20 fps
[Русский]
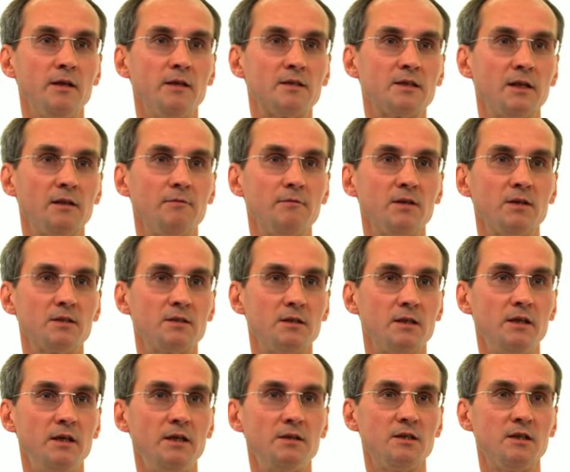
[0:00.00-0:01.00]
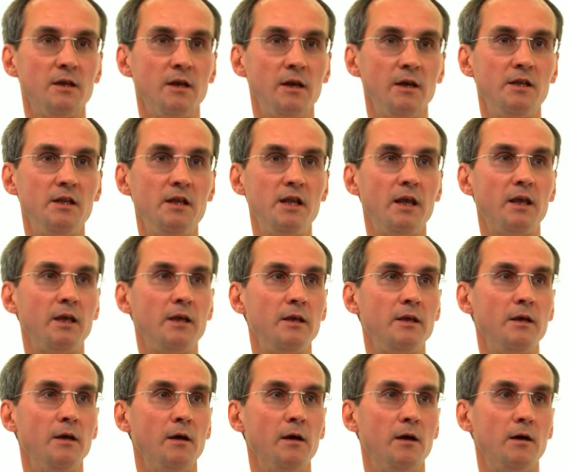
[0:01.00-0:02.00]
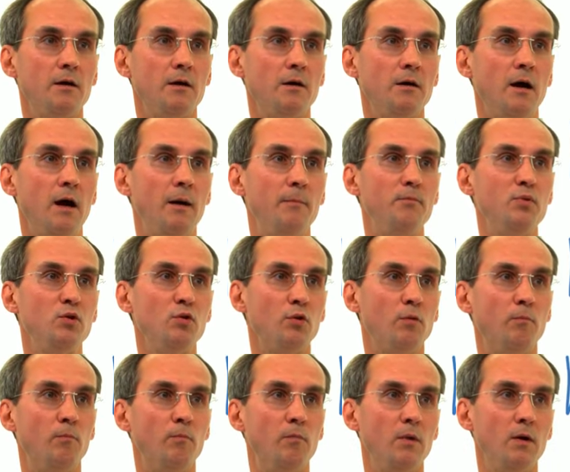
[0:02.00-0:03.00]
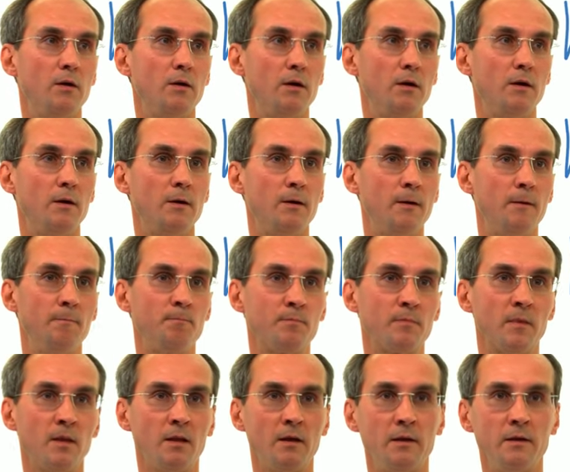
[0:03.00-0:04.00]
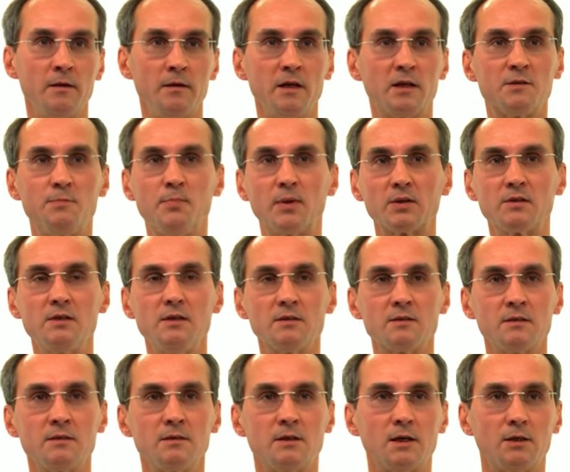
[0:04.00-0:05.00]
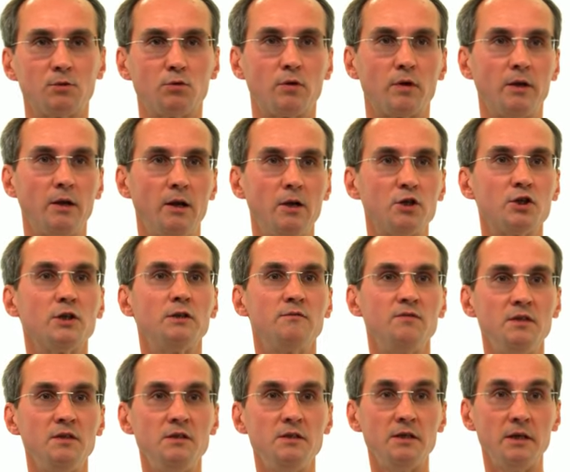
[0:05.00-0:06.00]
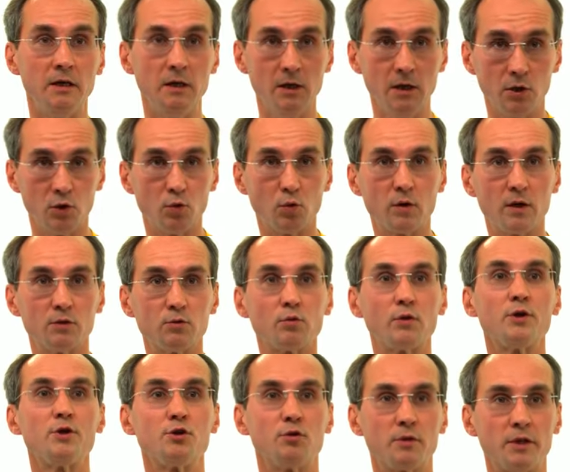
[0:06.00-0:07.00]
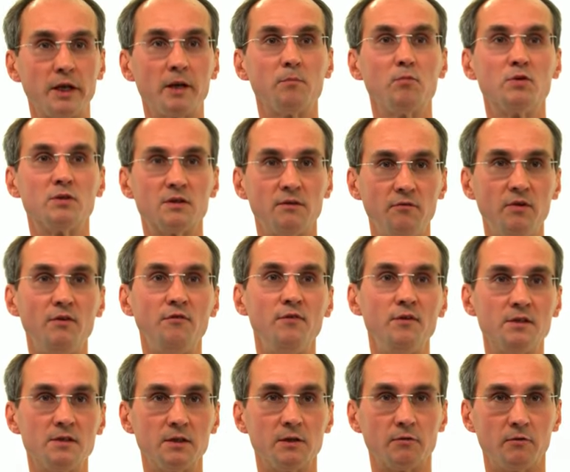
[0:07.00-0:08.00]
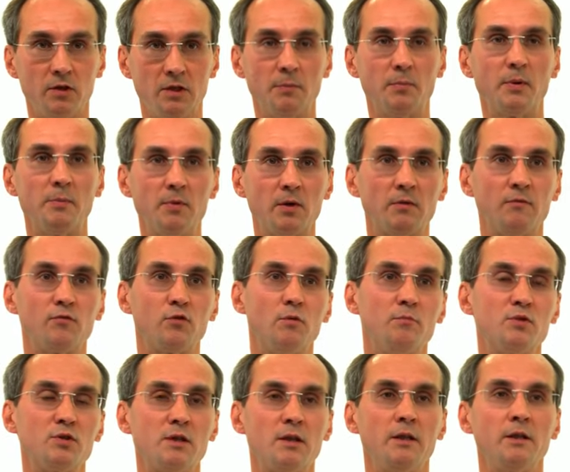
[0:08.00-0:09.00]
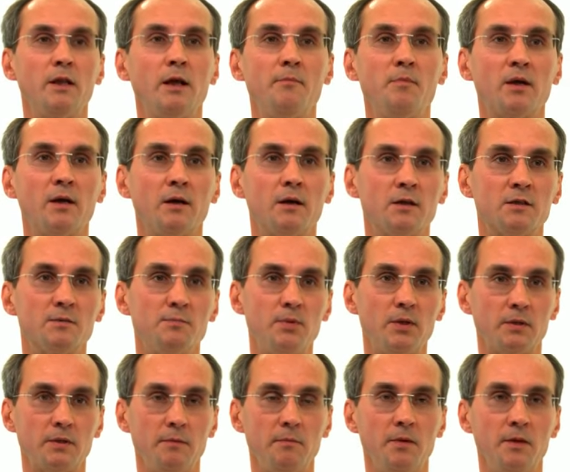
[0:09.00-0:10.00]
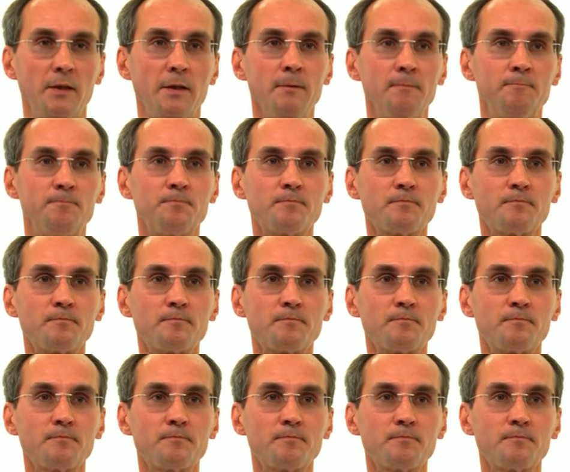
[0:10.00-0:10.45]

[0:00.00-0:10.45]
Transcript: И, соответственно, есть некий э, объем экспертизы, который лежит в сети, но который еще требуется верифицировать, например, в том числе нами как экспертами. Да?